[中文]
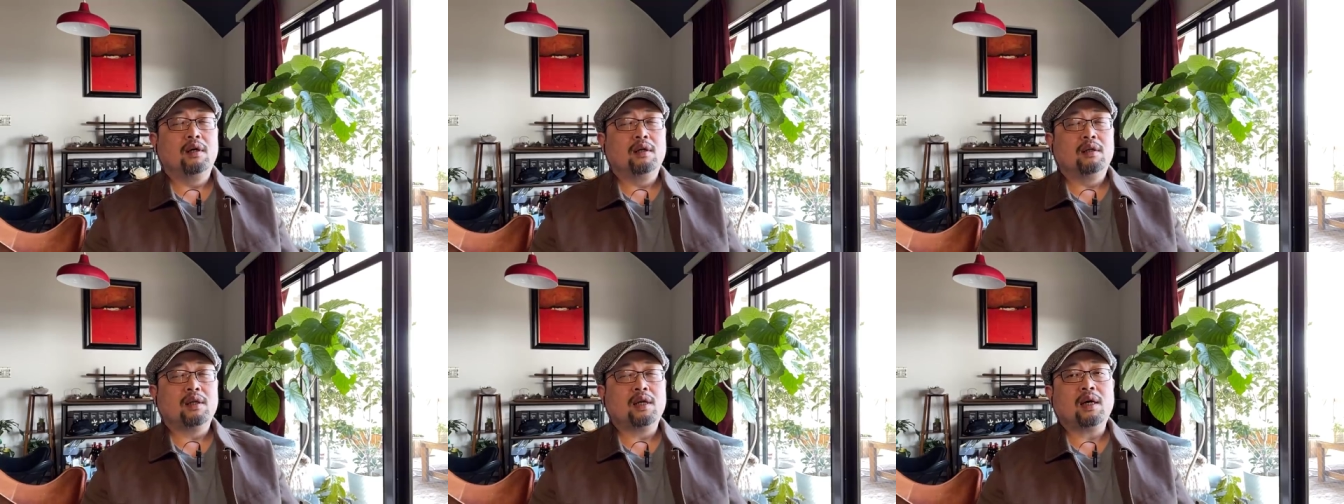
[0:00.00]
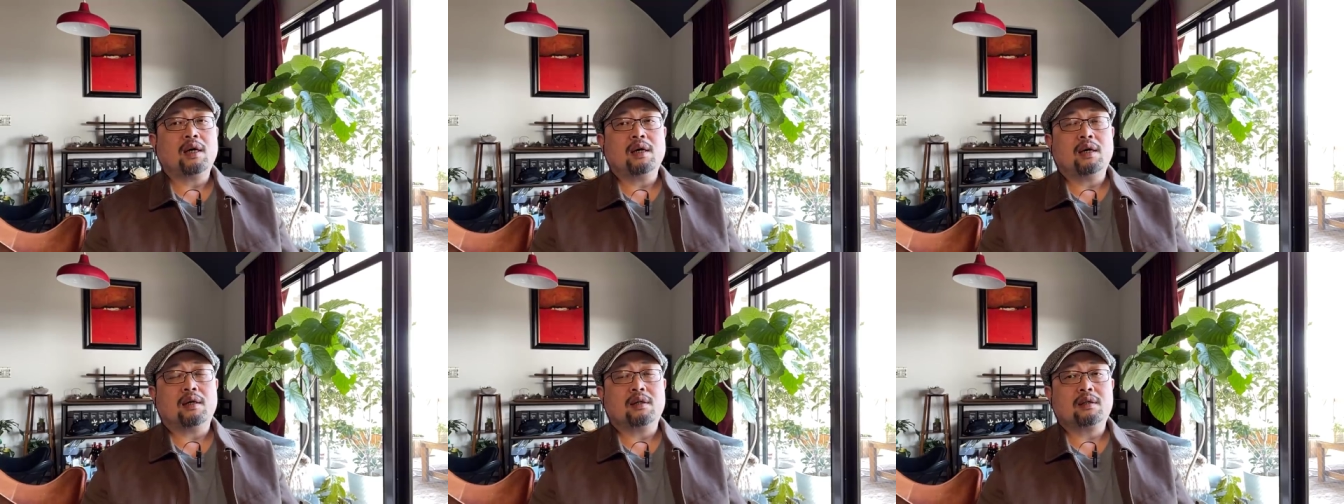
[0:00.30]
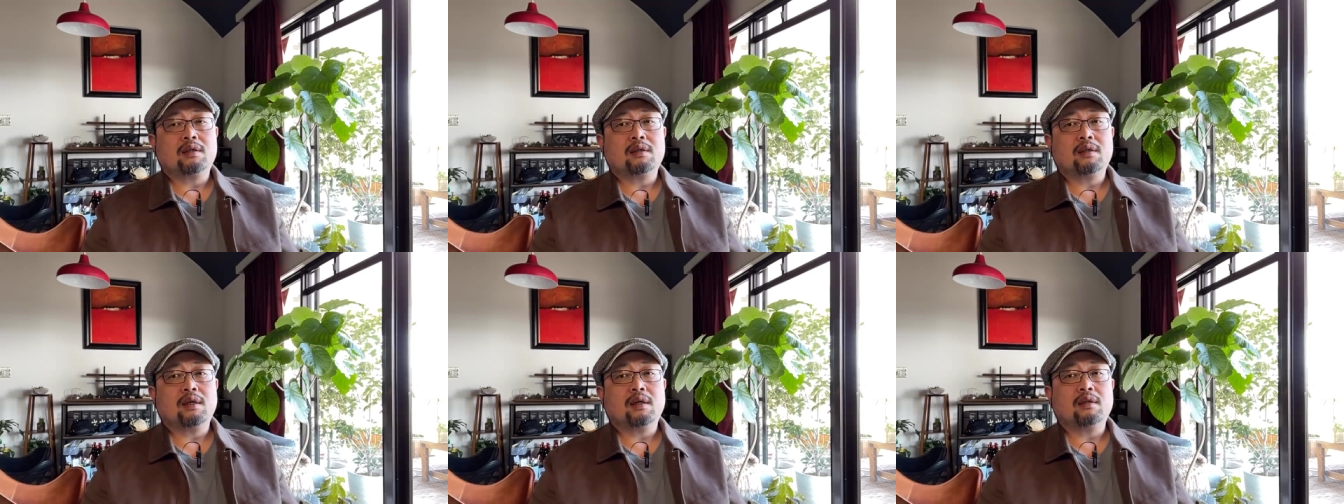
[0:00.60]
他呀
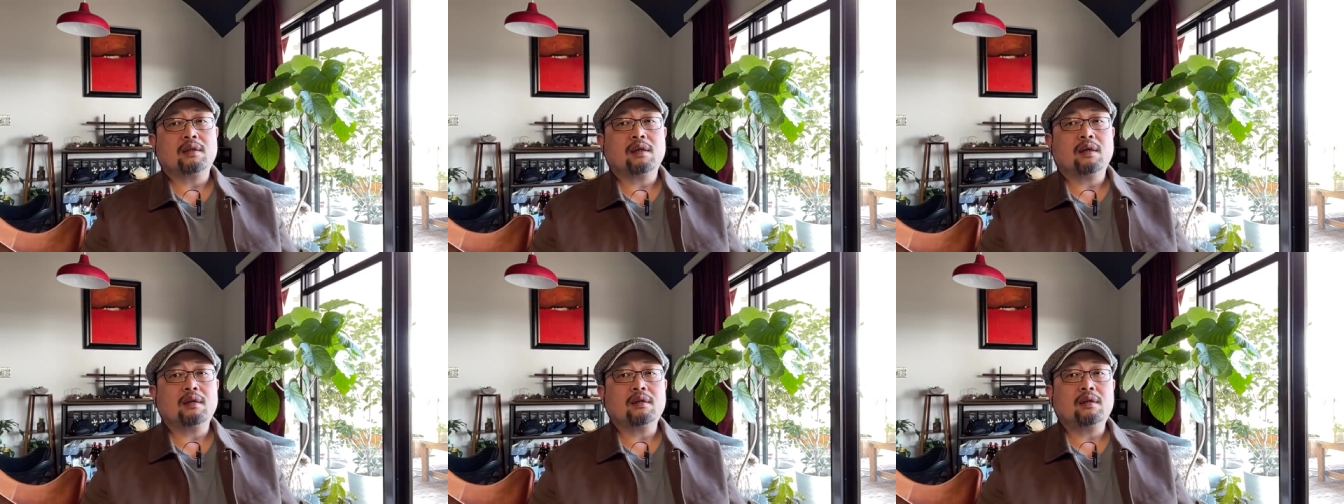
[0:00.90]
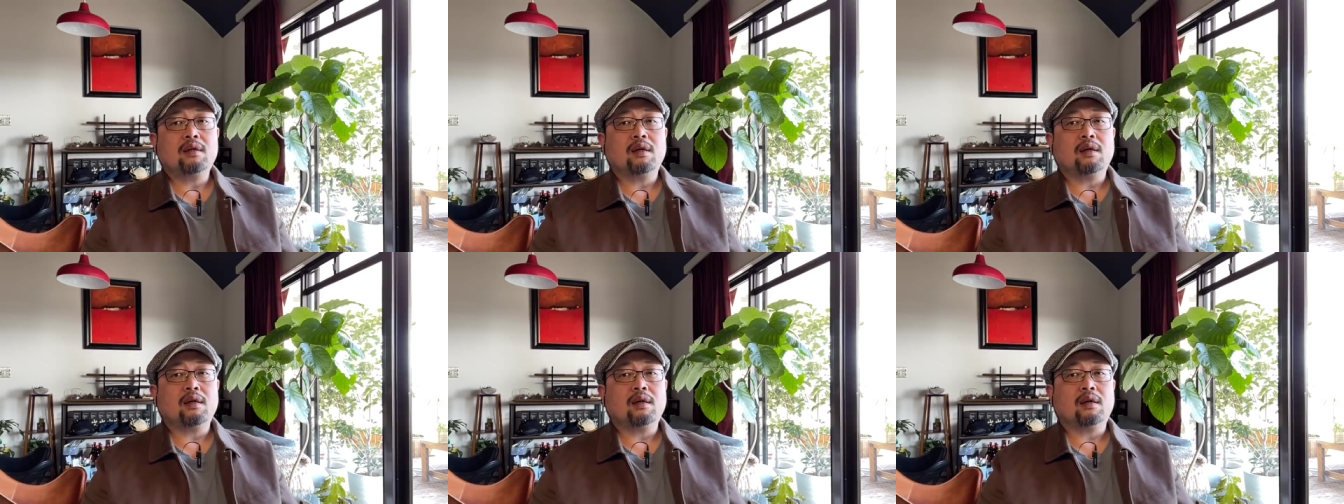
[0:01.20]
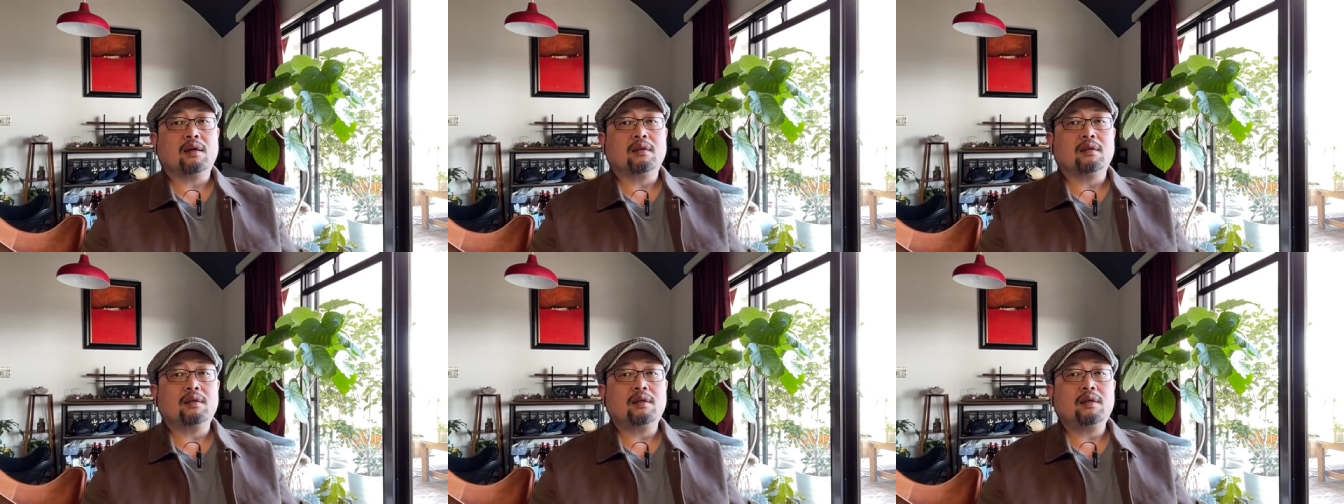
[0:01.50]
是在当年
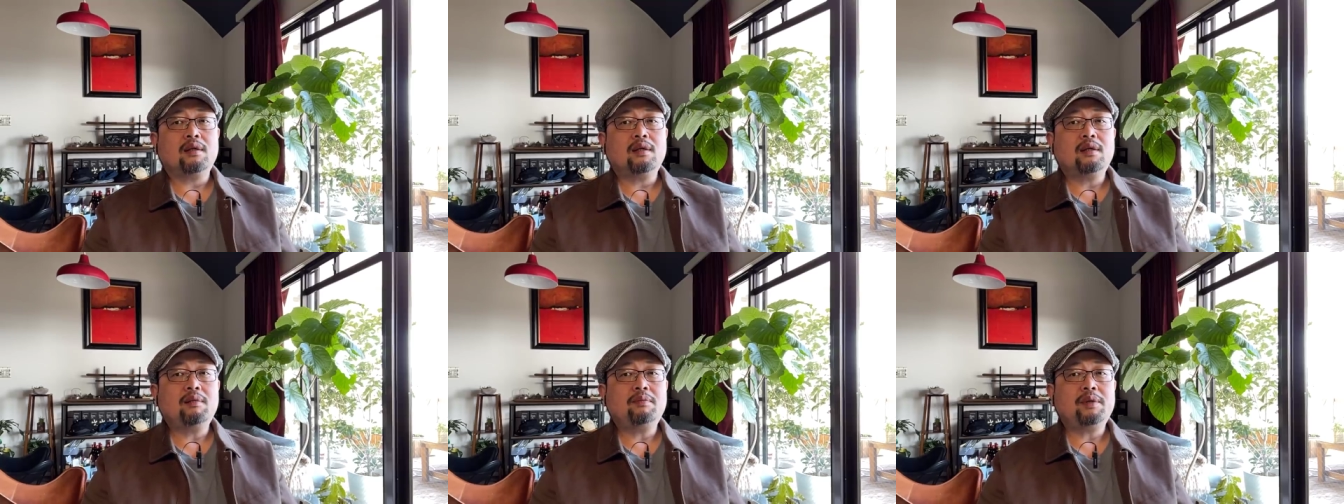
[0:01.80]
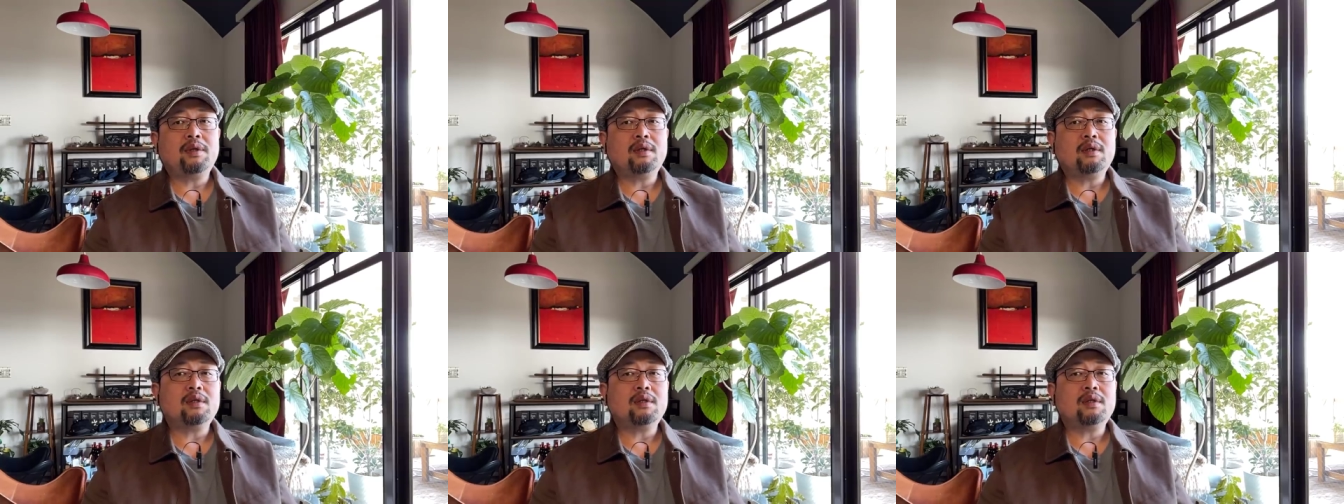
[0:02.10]
啊第一批